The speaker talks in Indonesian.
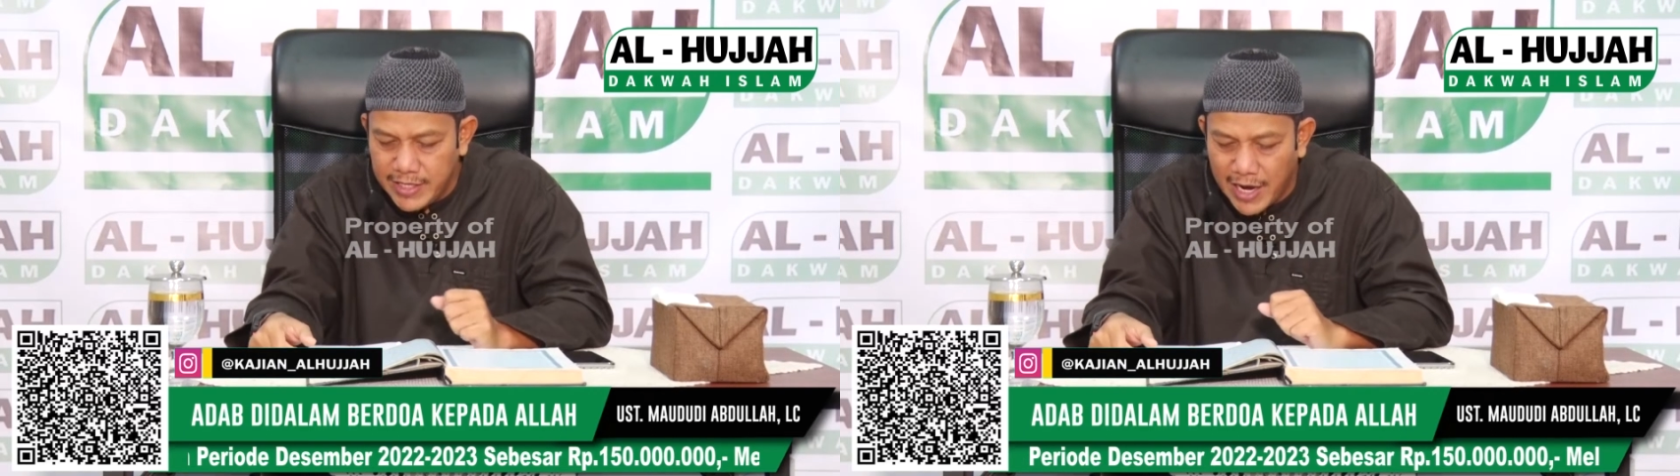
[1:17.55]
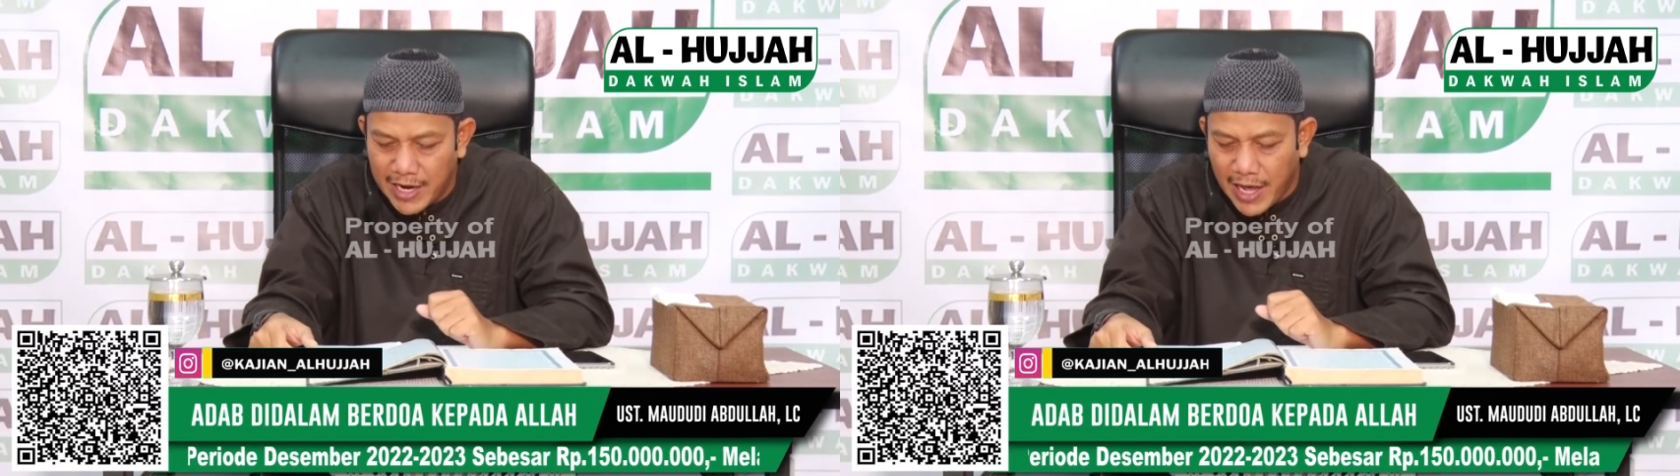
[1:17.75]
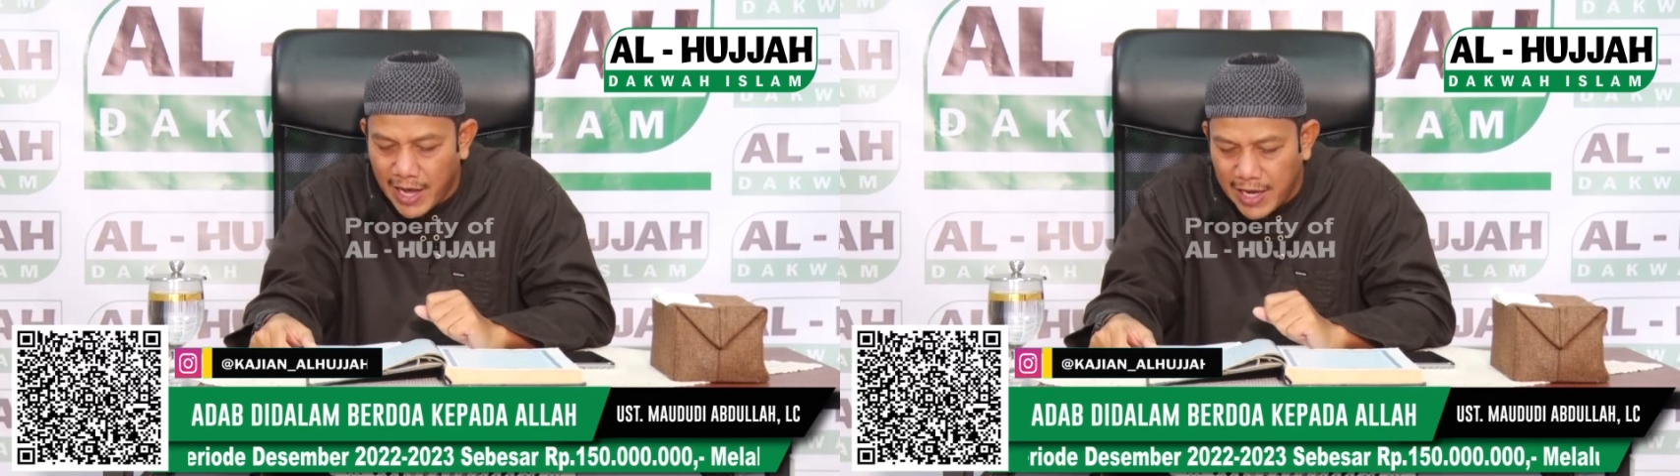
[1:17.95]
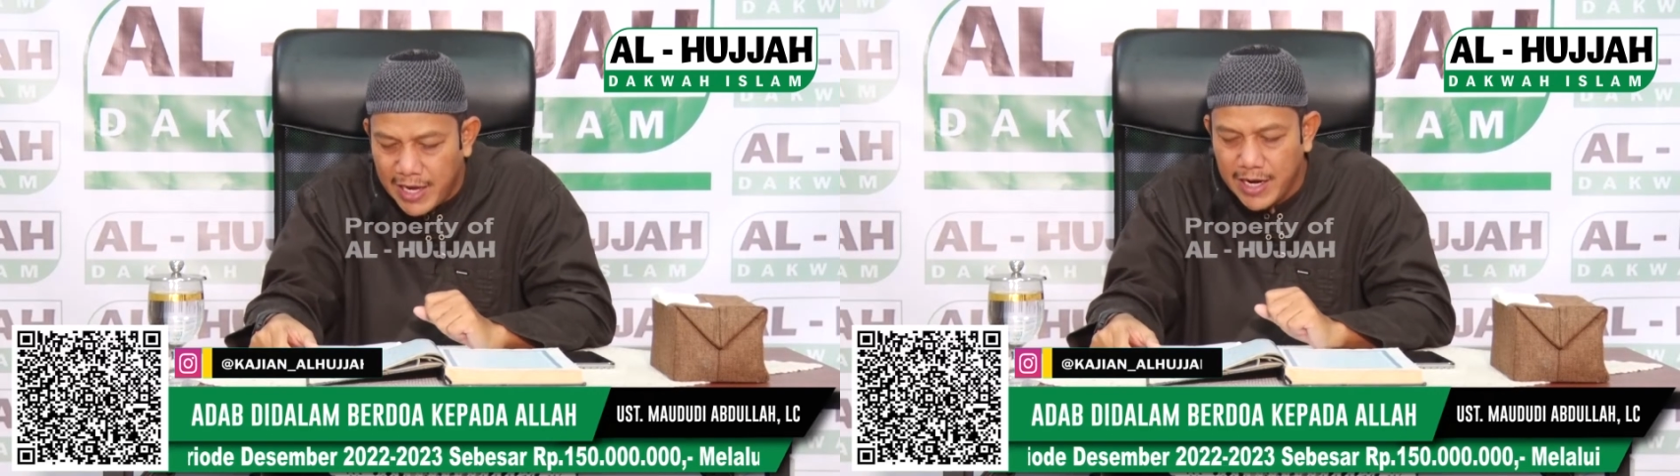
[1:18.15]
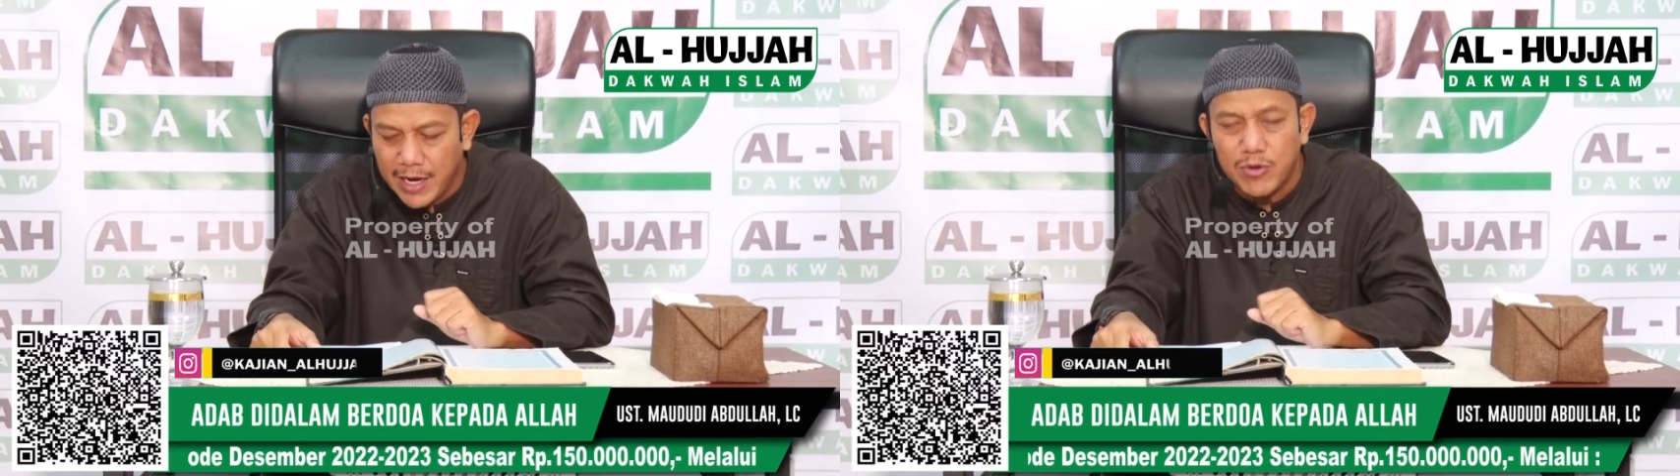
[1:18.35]
yang lalai
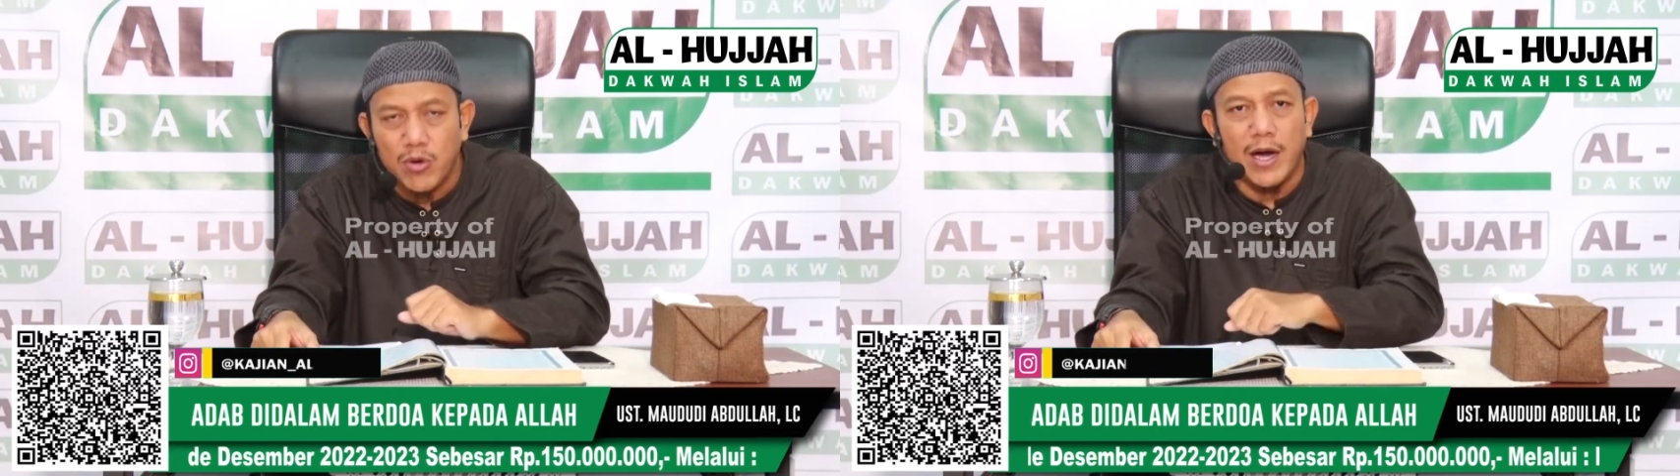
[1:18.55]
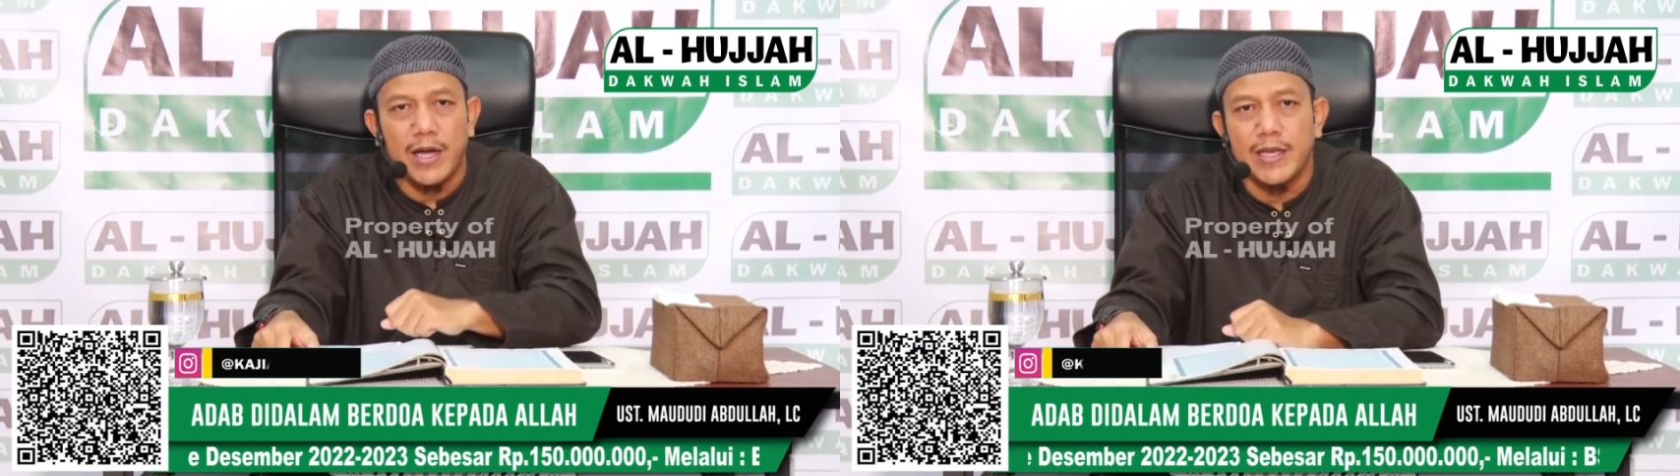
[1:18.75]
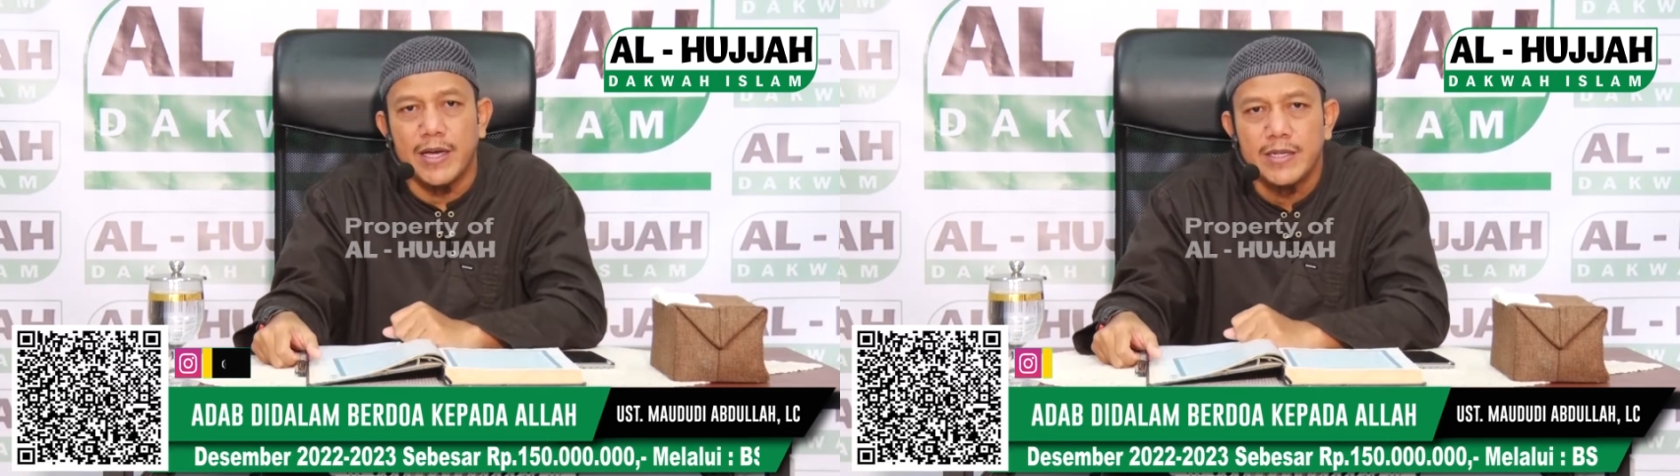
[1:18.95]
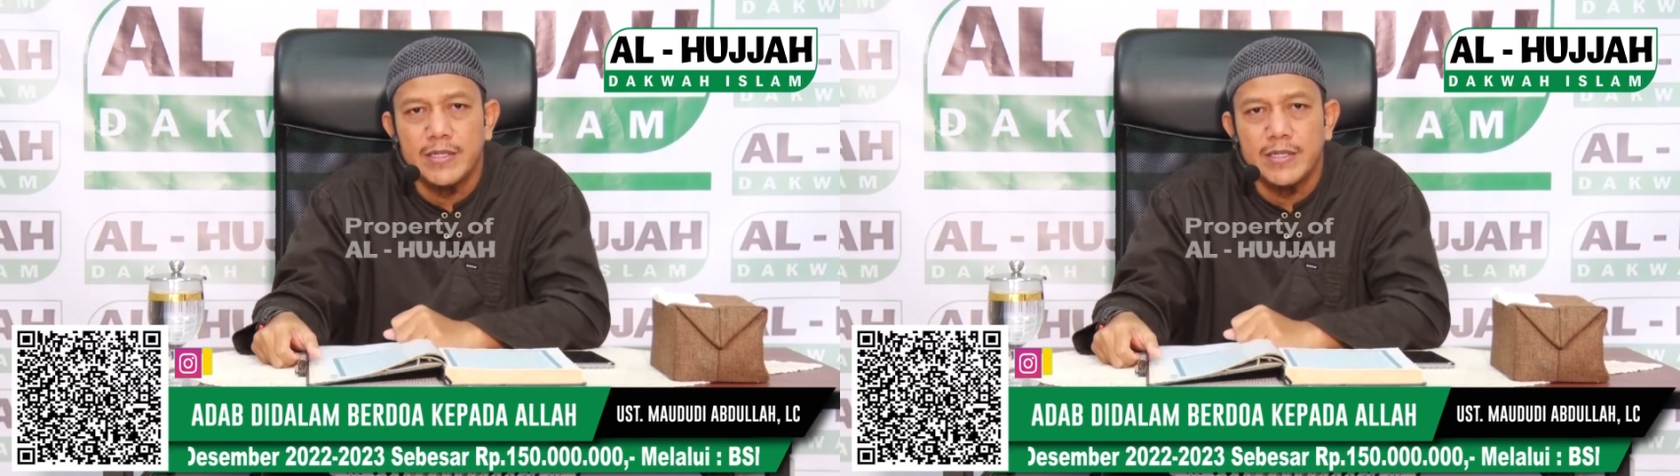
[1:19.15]
dalam doanya.